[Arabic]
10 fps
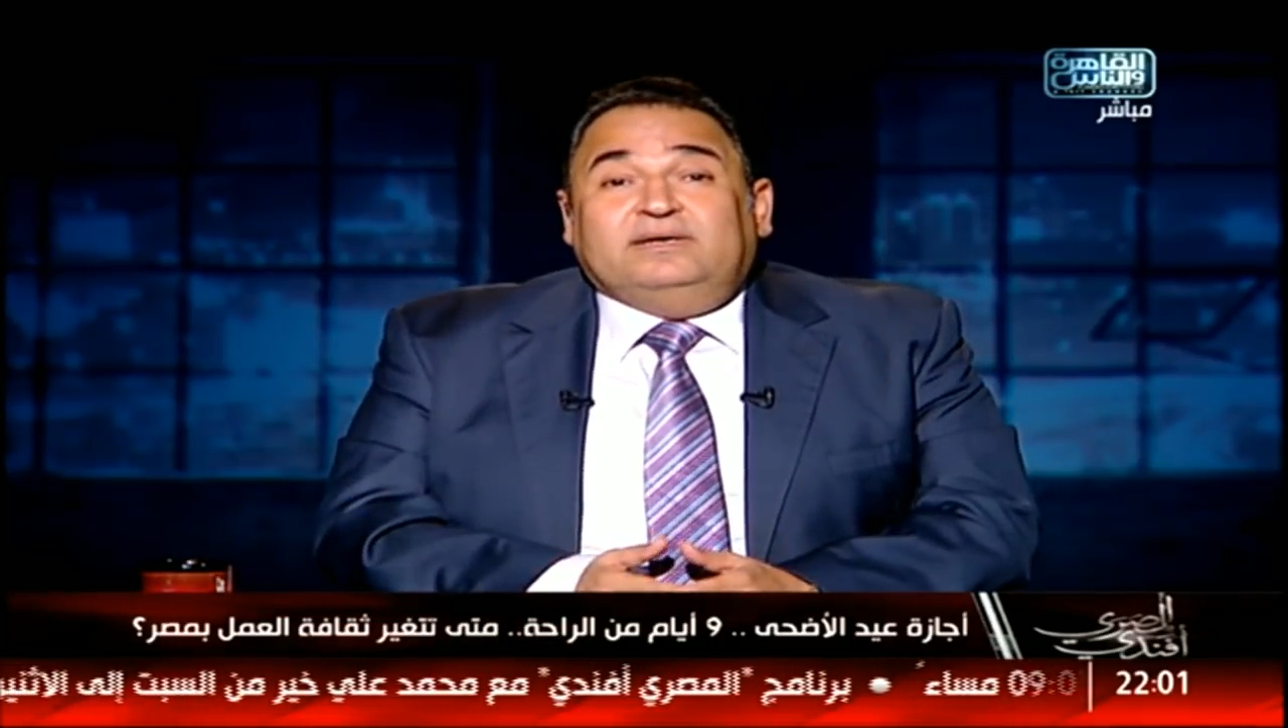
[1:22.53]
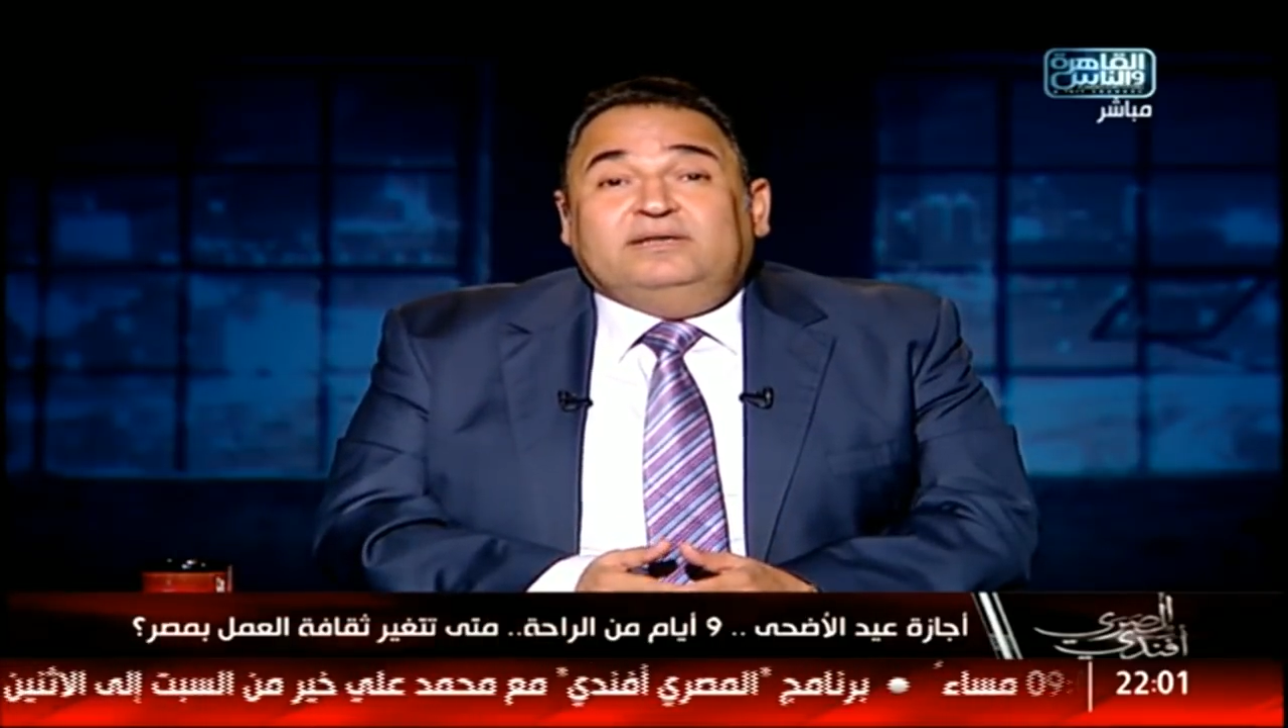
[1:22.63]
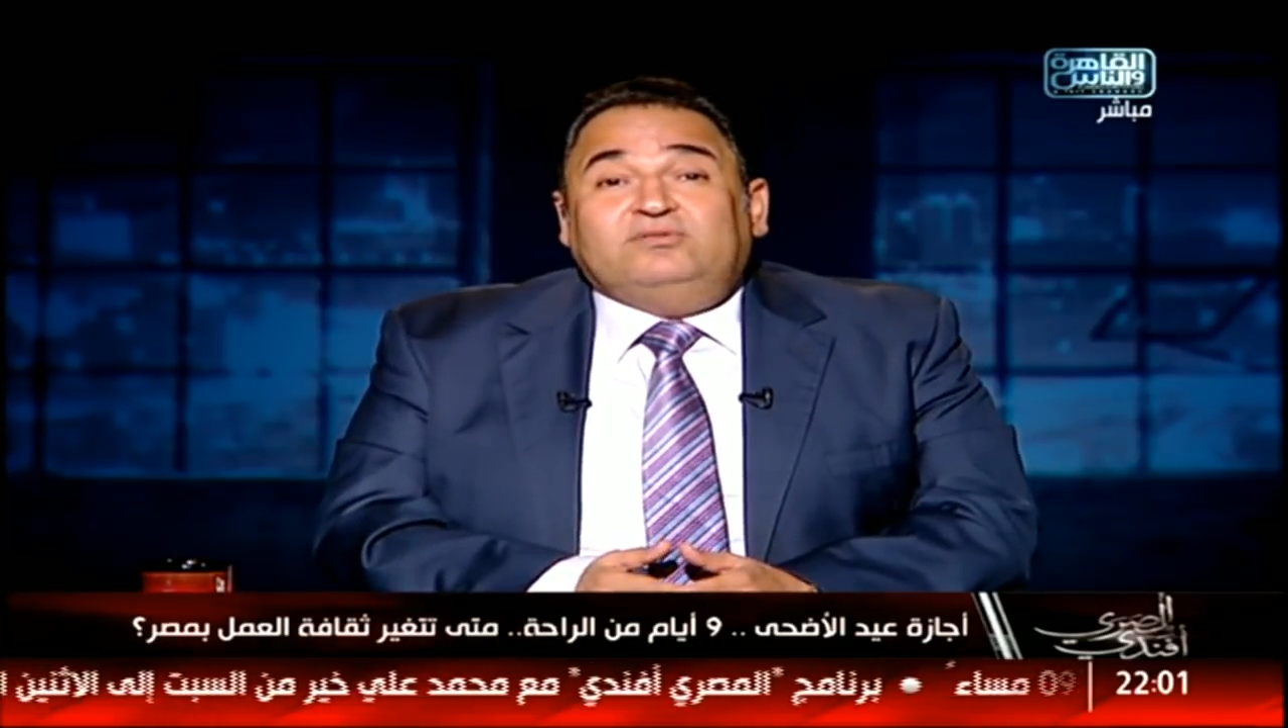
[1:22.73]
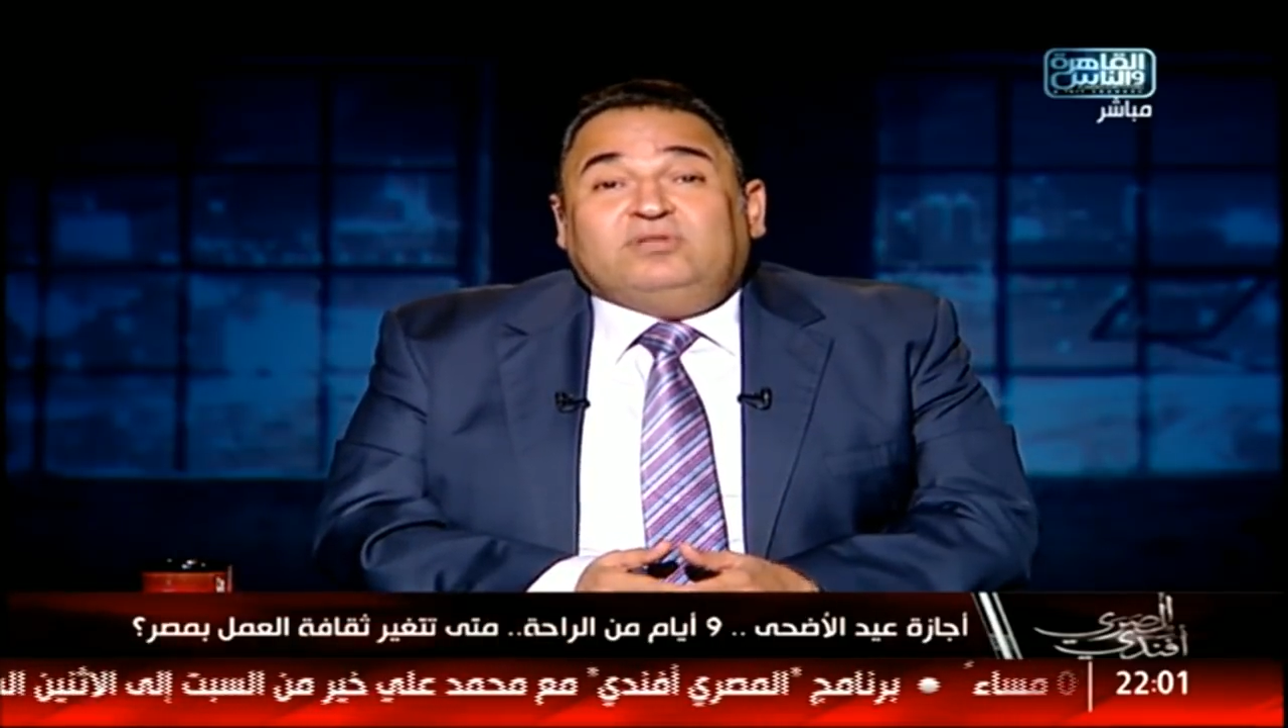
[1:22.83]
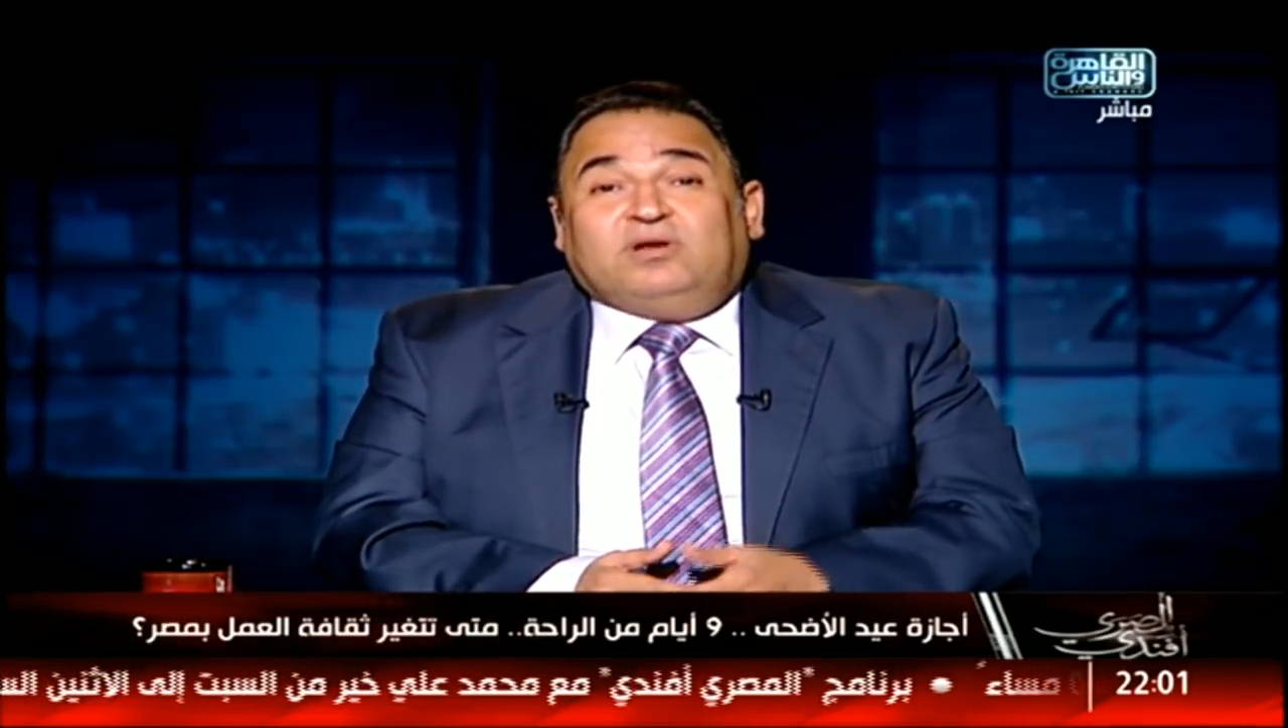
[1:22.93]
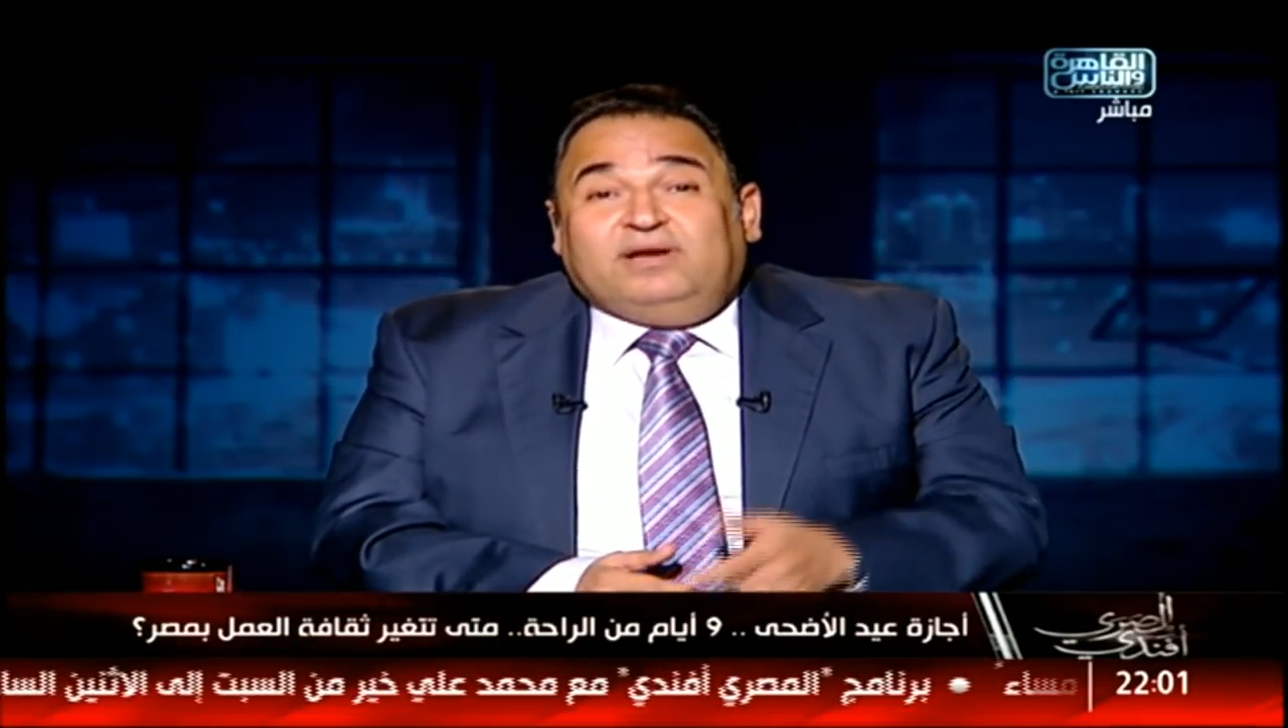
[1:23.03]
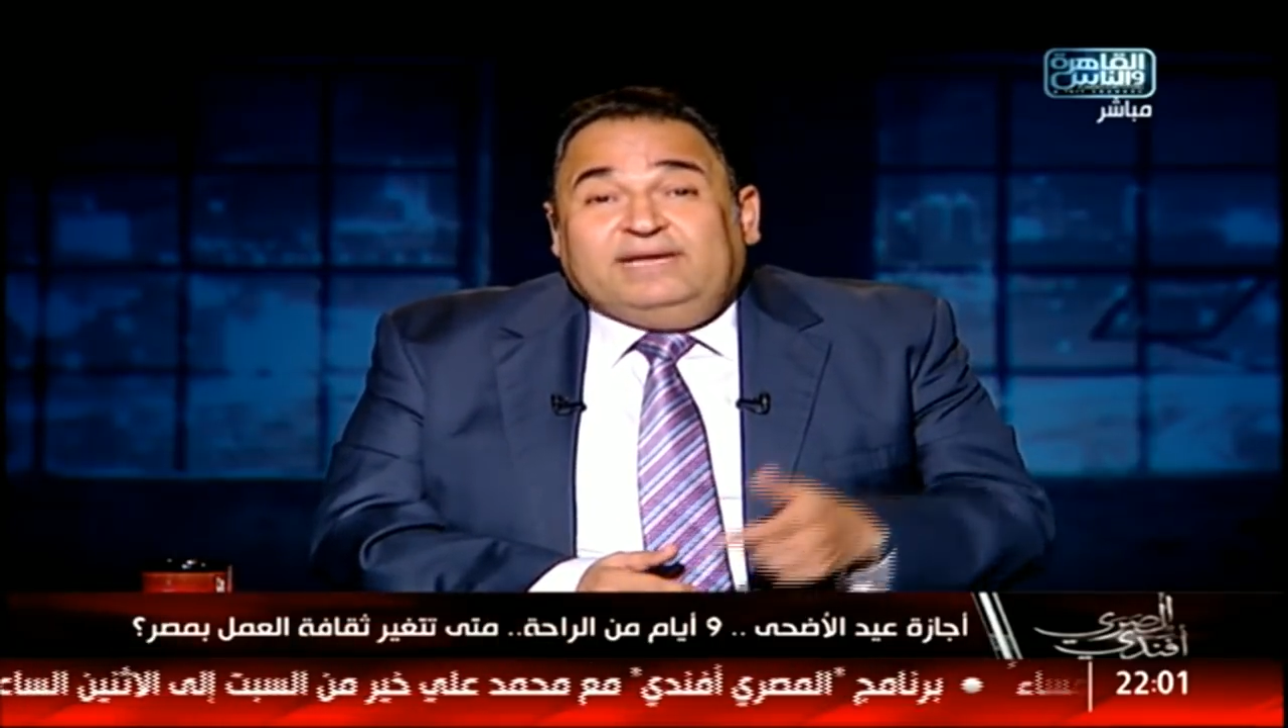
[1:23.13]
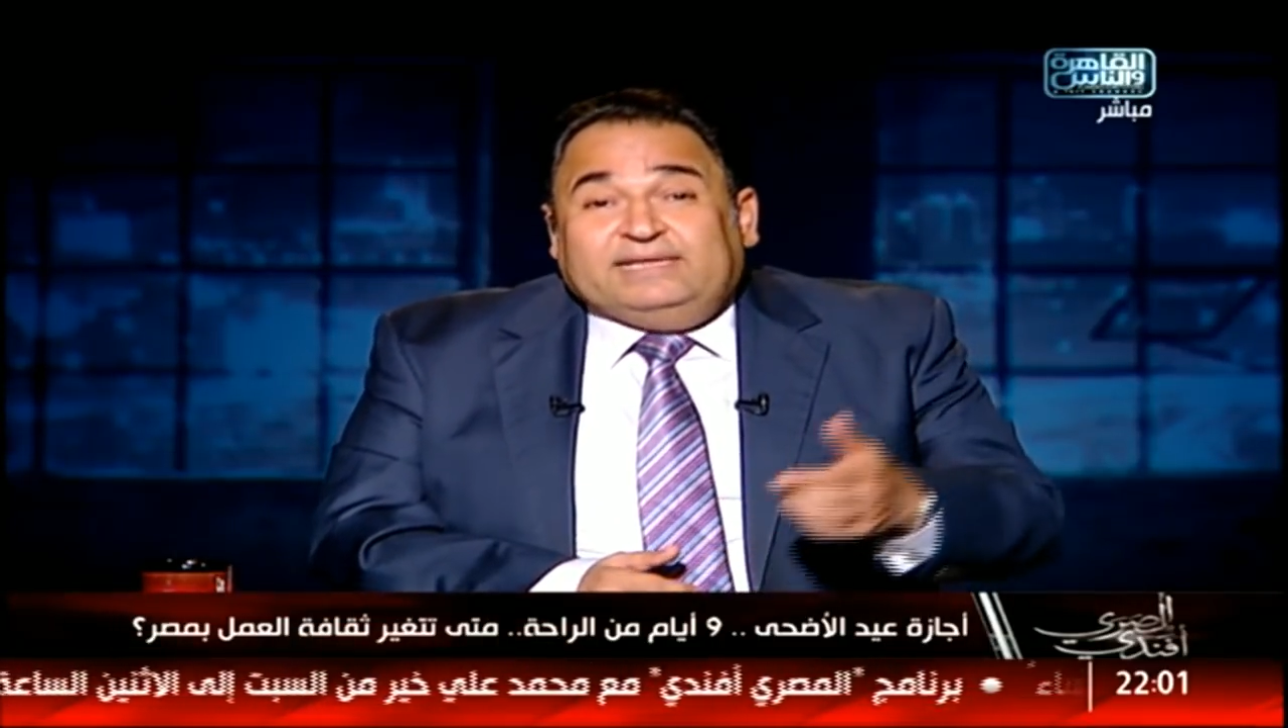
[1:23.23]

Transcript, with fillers: انت رايح